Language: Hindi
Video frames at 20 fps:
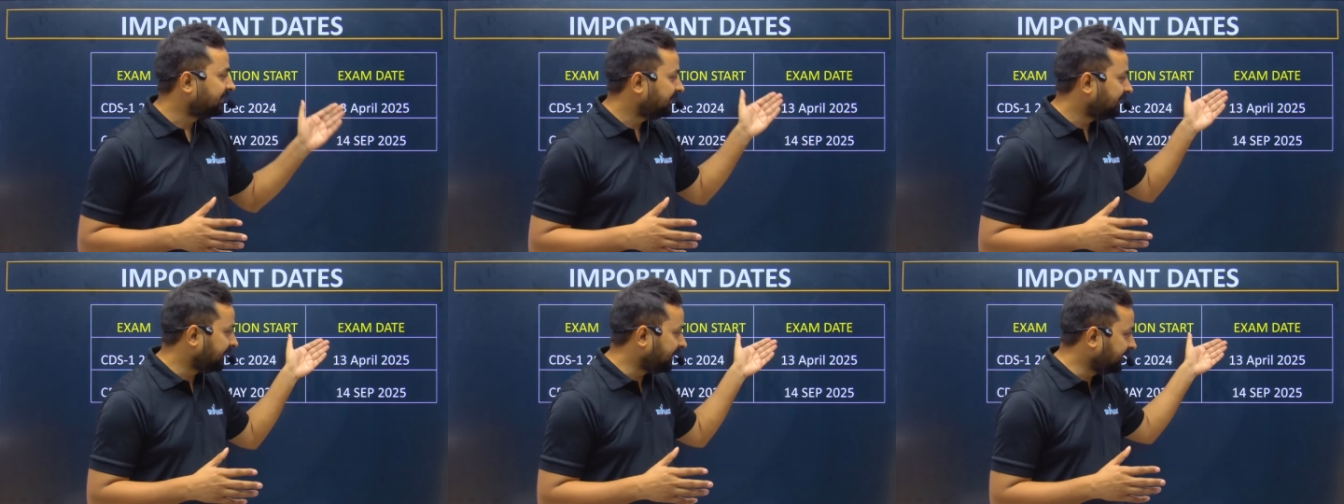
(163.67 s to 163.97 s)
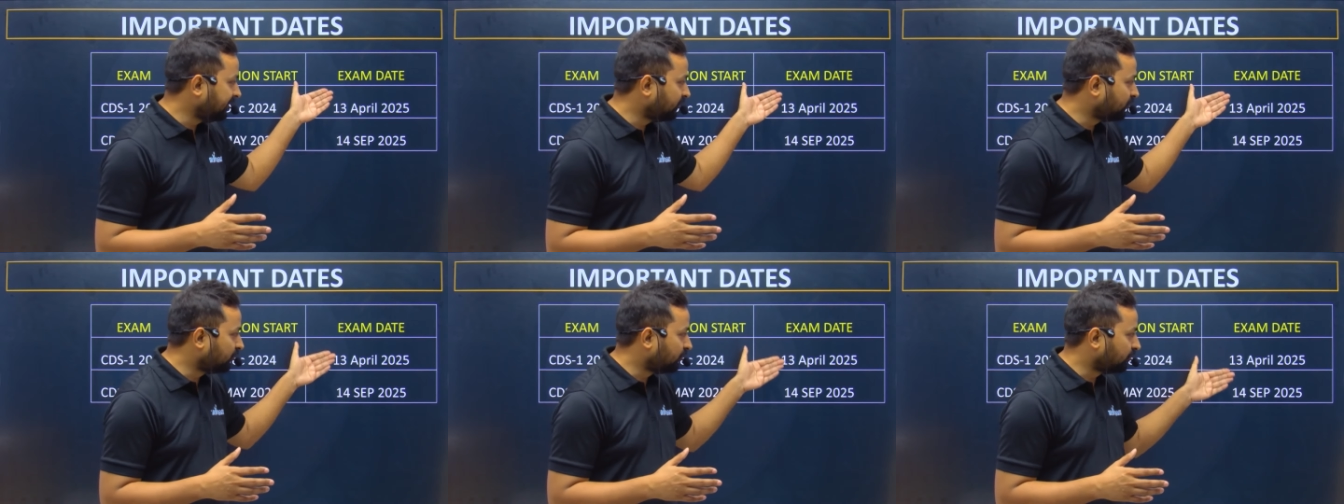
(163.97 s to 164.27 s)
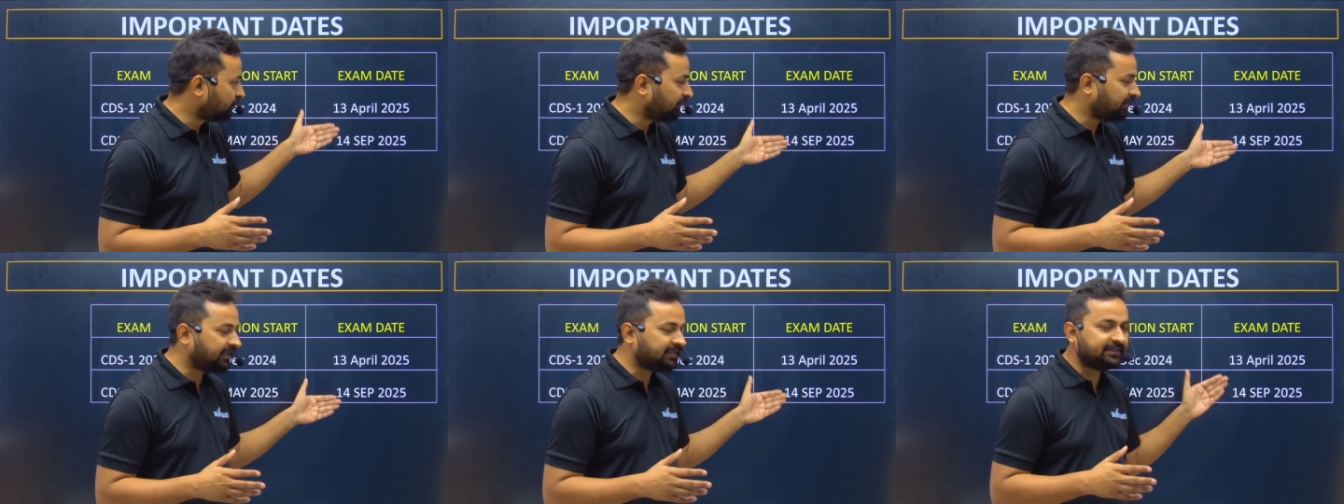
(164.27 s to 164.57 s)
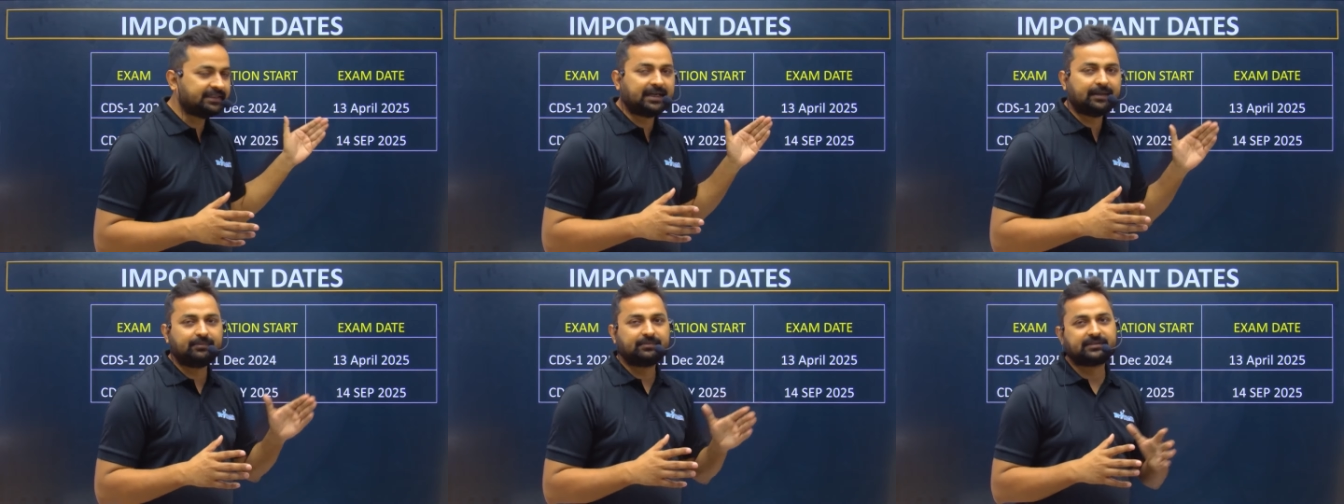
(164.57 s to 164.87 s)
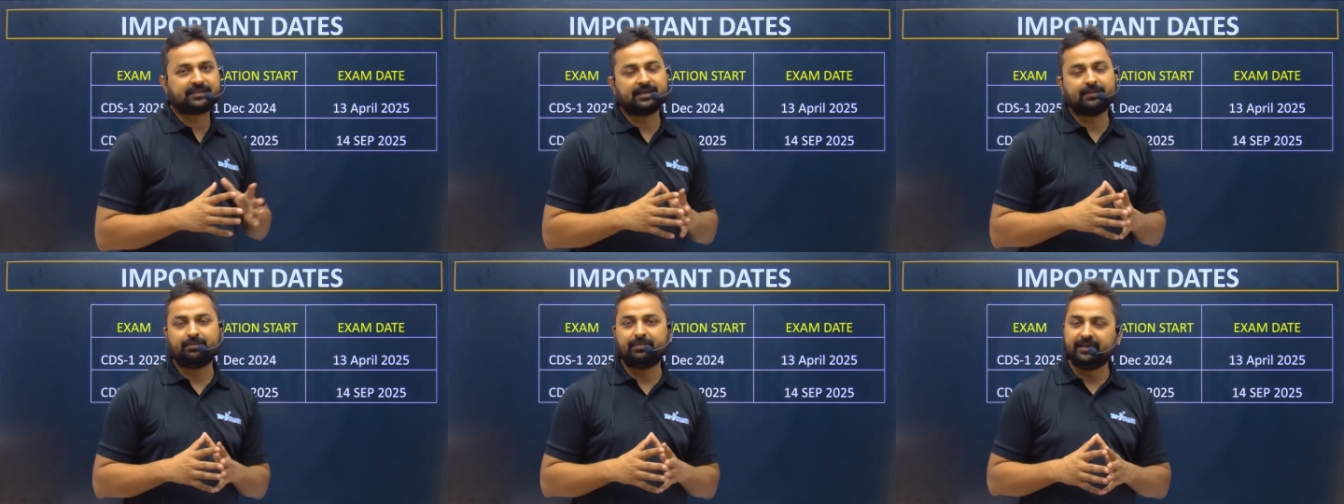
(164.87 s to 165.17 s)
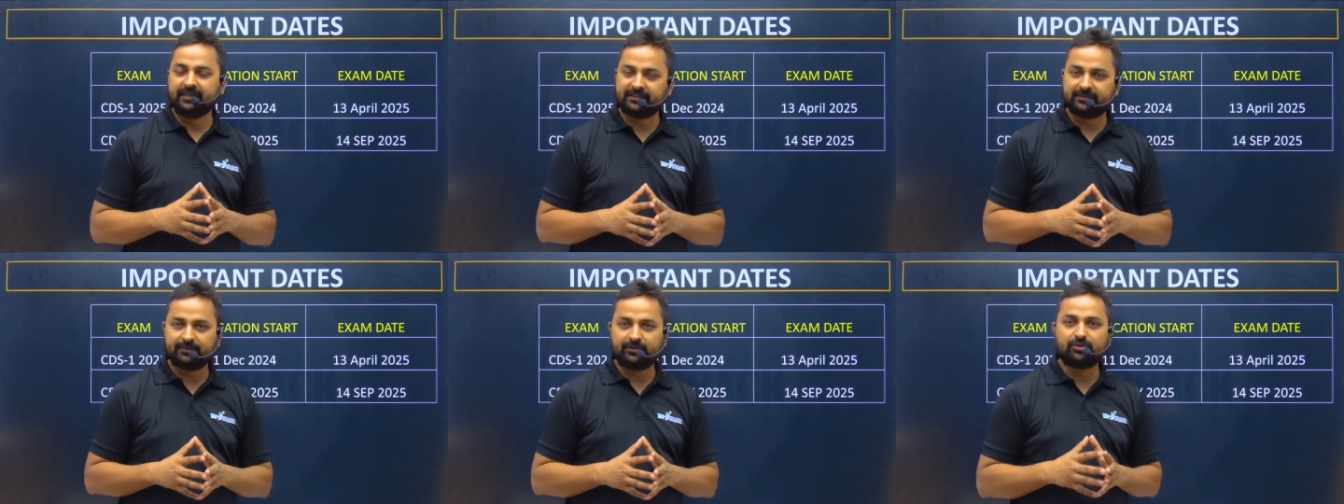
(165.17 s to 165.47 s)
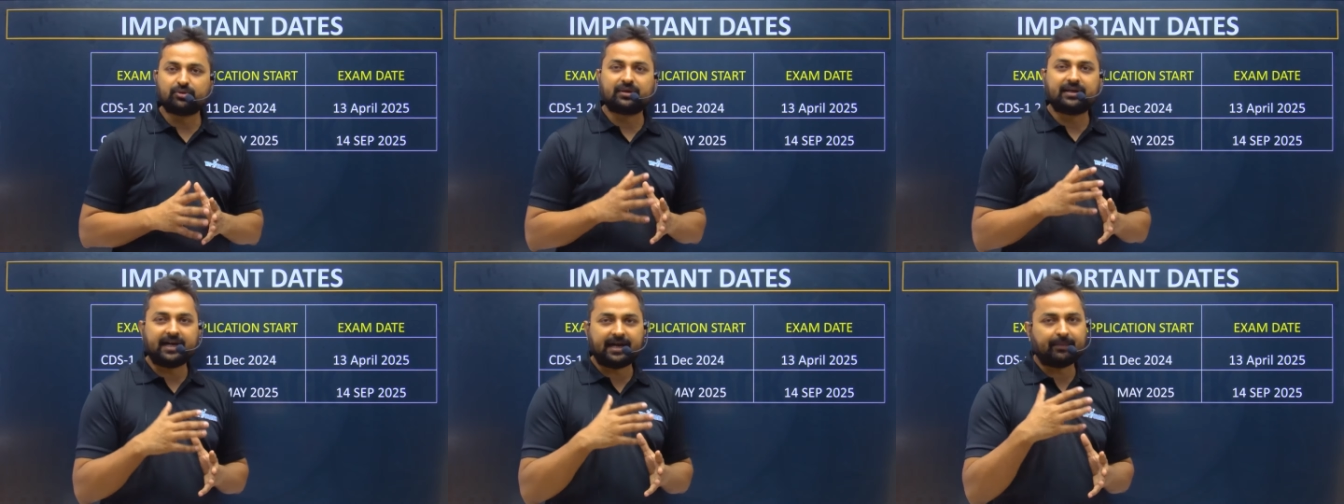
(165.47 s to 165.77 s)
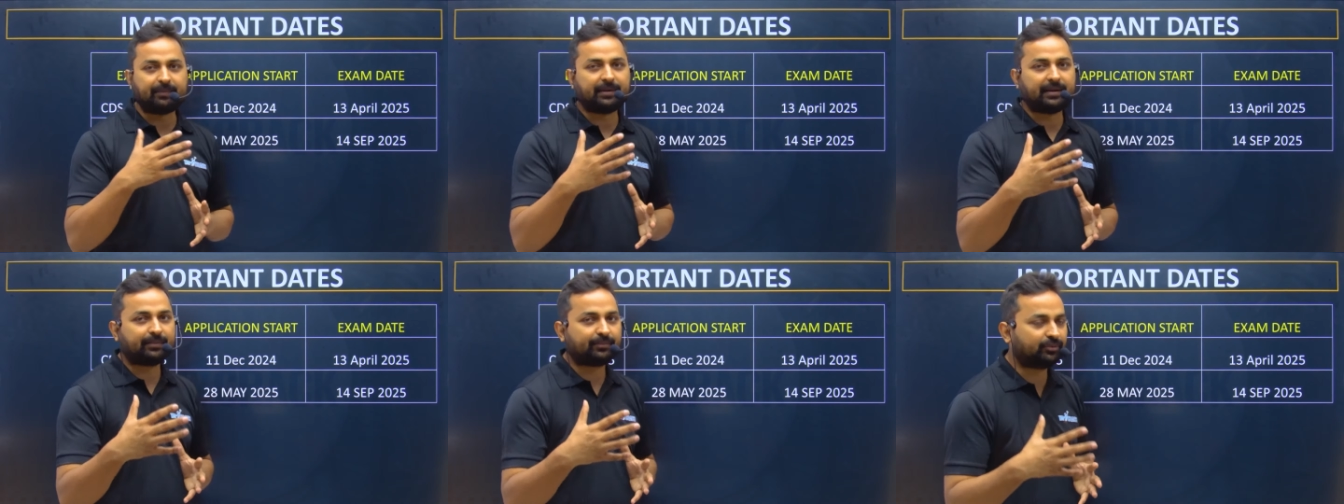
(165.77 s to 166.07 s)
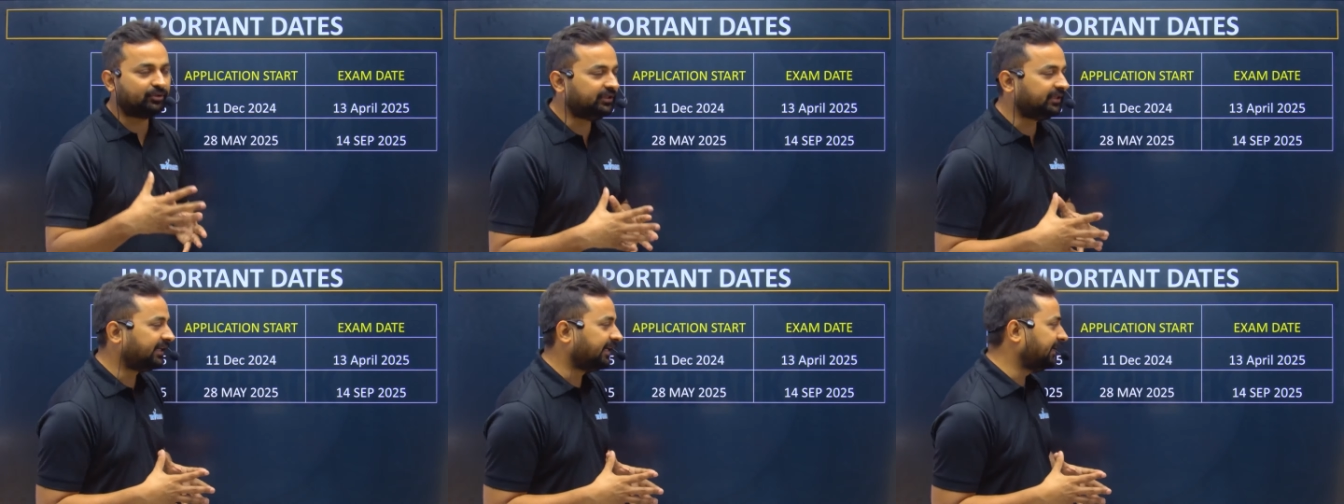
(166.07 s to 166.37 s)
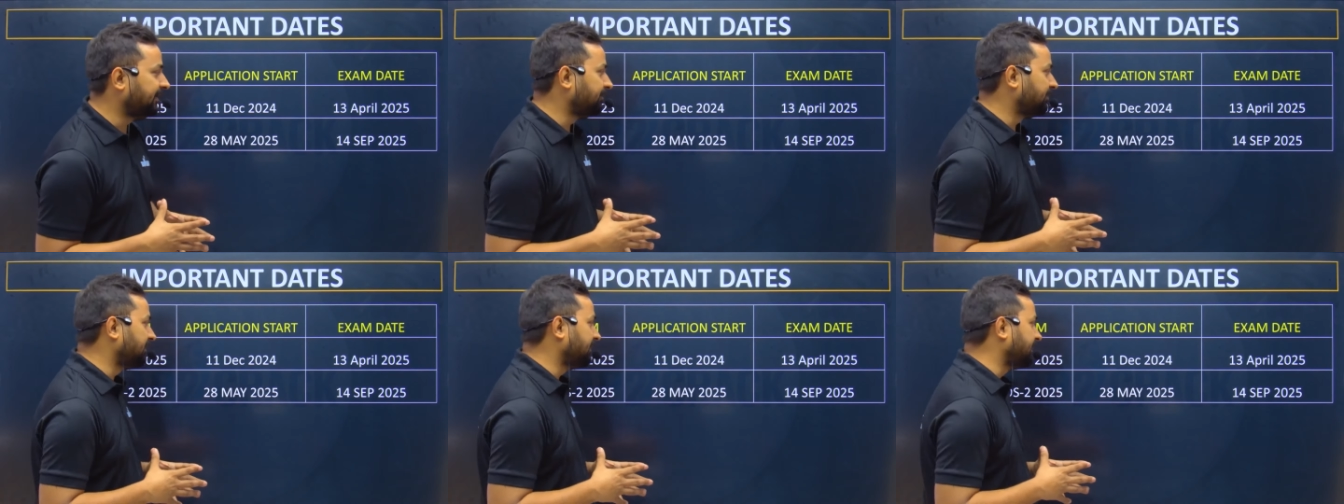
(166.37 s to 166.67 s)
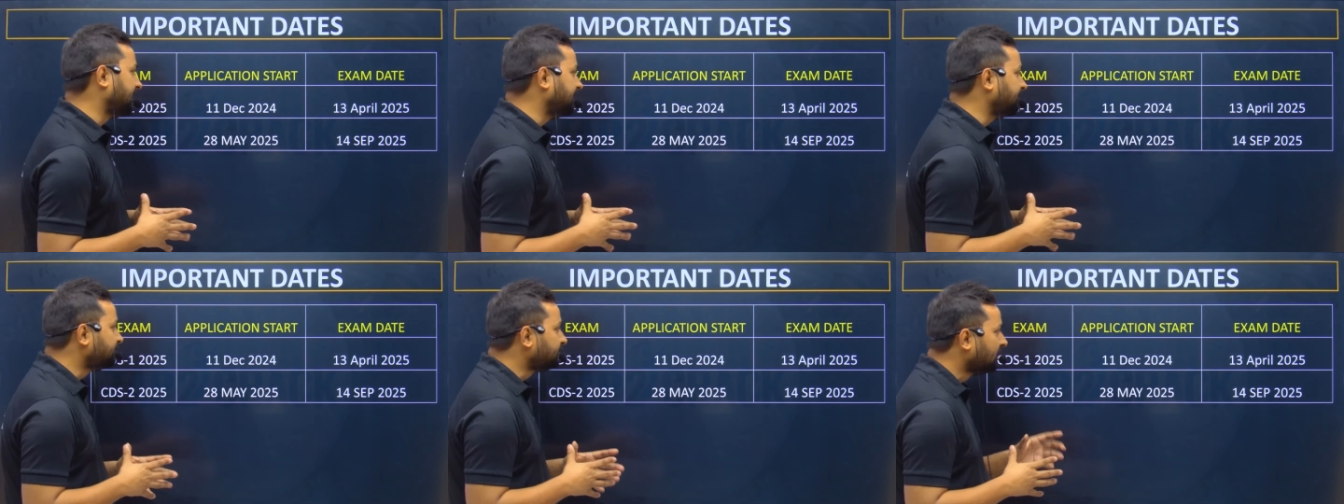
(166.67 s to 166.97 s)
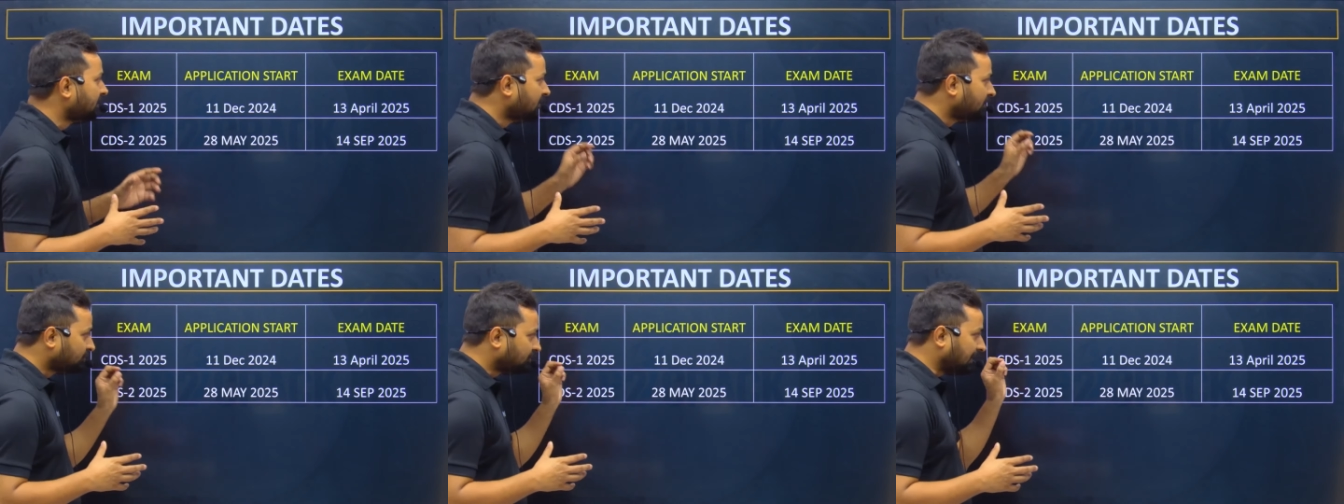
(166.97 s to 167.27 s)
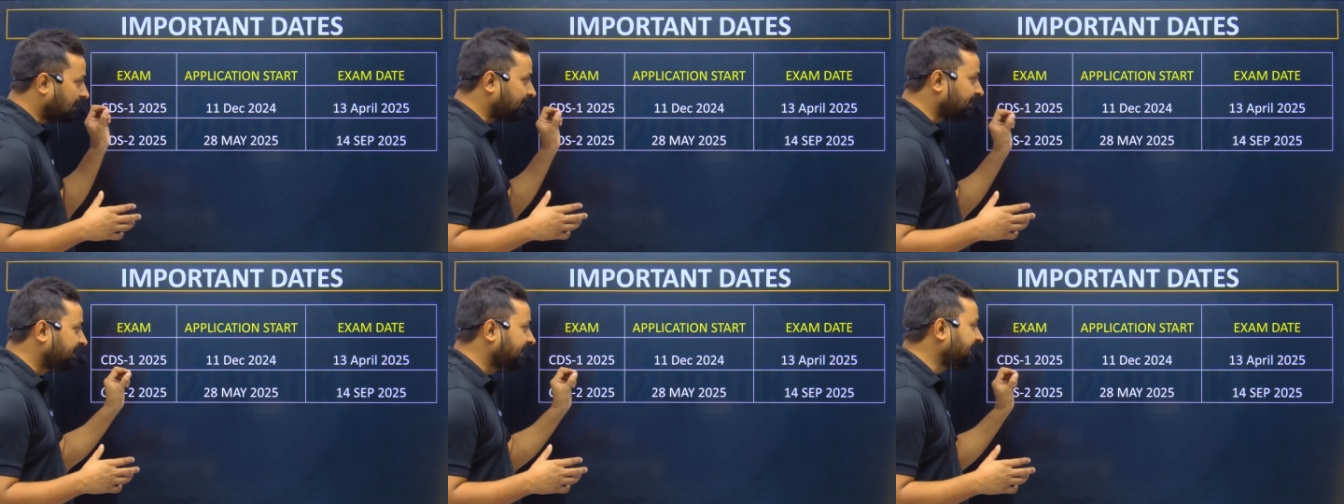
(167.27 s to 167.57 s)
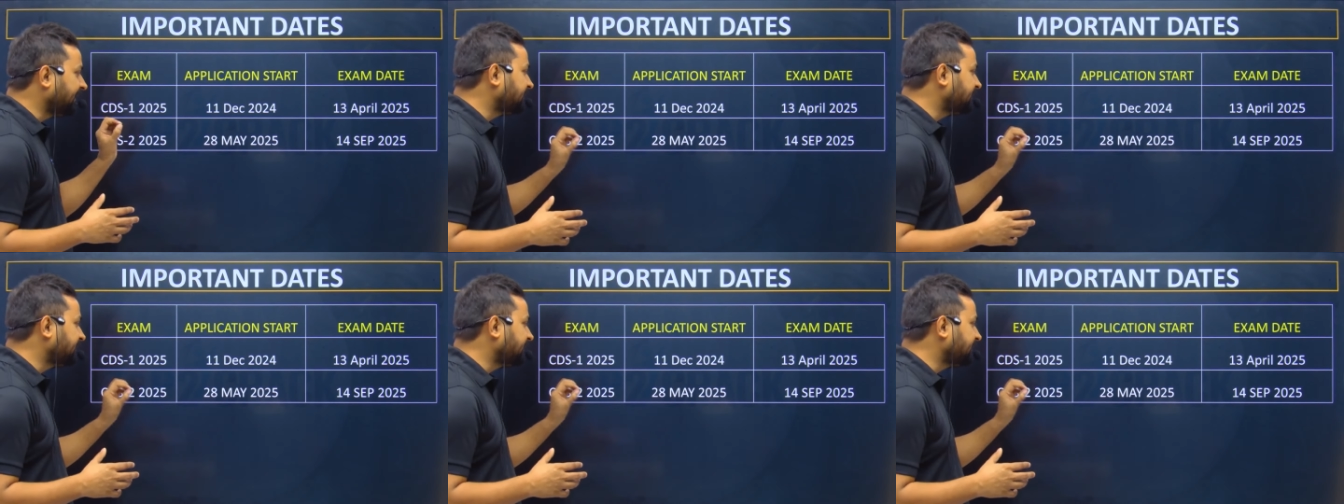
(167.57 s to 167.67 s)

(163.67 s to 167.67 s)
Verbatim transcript: इन दोनों एग्जाम्स के बीच में जो गैप आपको दिखाई पड़ रहा है तो आप डेट